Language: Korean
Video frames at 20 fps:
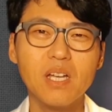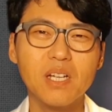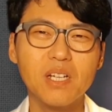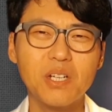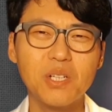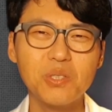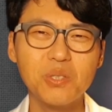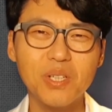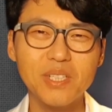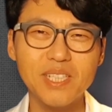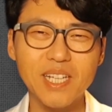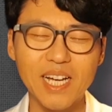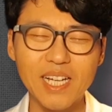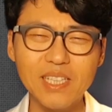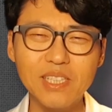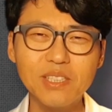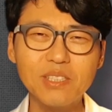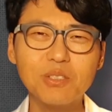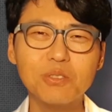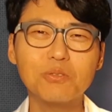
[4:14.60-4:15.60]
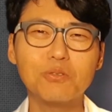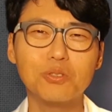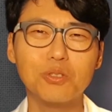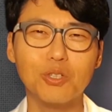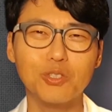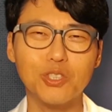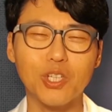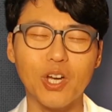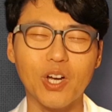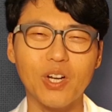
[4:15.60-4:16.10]
근육이 잔뜩
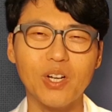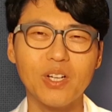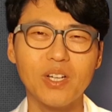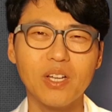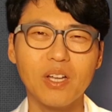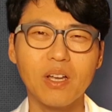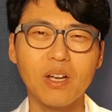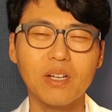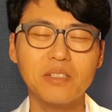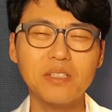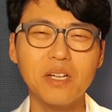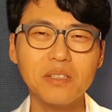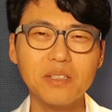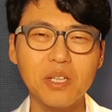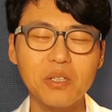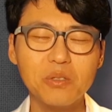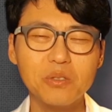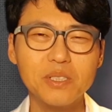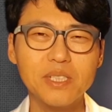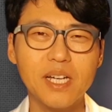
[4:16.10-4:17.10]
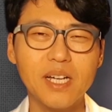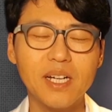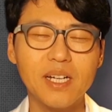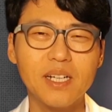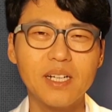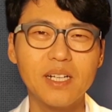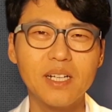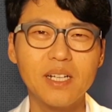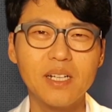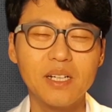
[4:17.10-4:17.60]
굳었어요. 그 상태로 그냥
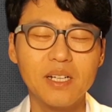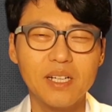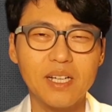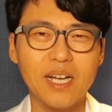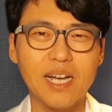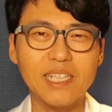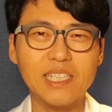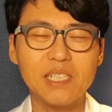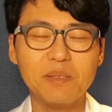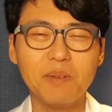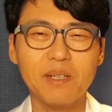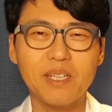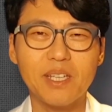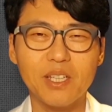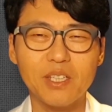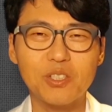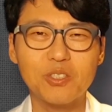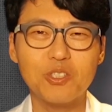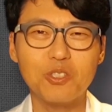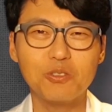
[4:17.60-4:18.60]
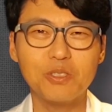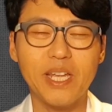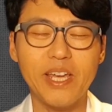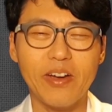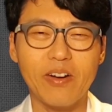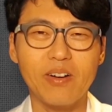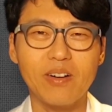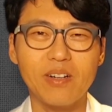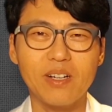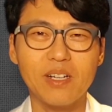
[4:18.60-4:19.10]
아침에 이렇게
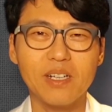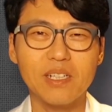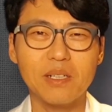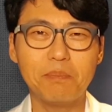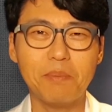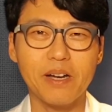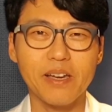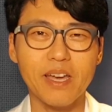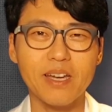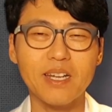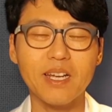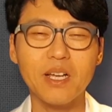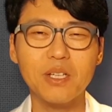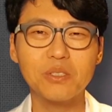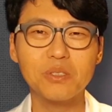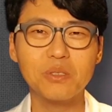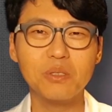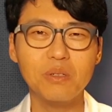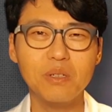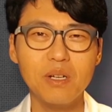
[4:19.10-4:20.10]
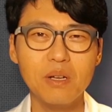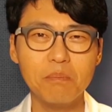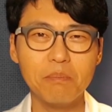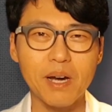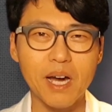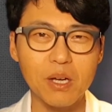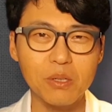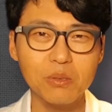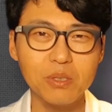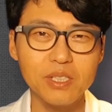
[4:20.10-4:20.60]
출근해요. 급하게. 그래가지고
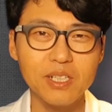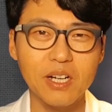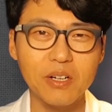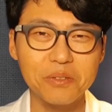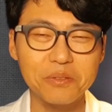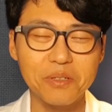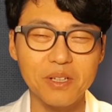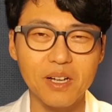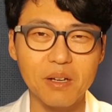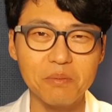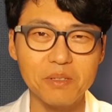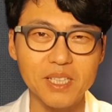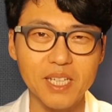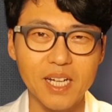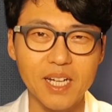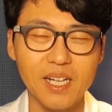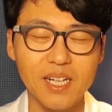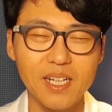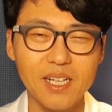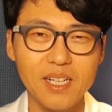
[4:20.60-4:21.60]
바로 일하러 들어갑니다.